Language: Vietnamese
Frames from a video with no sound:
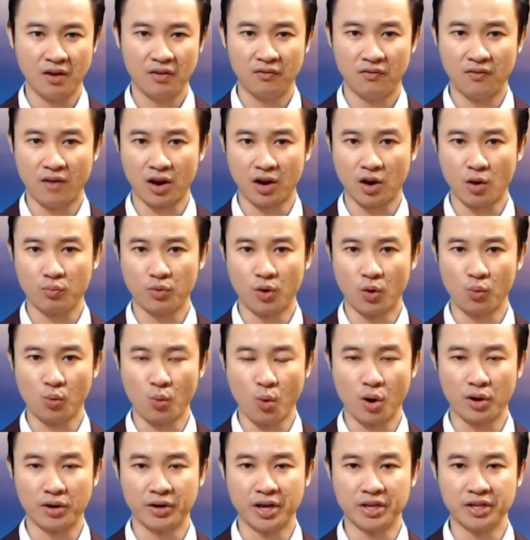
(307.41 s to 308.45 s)
và không đủ
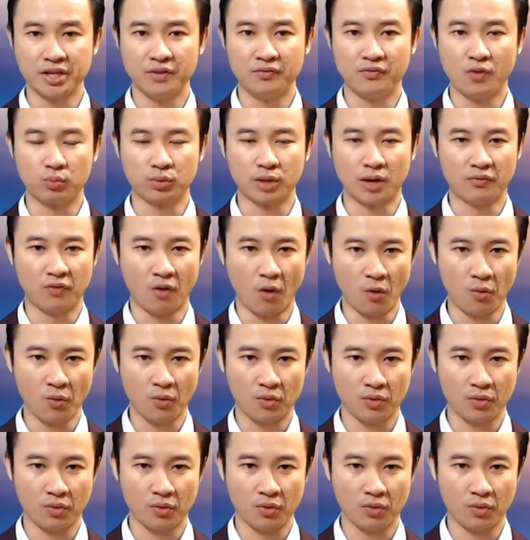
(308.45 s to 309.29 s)
quân để chinh phục thành phố.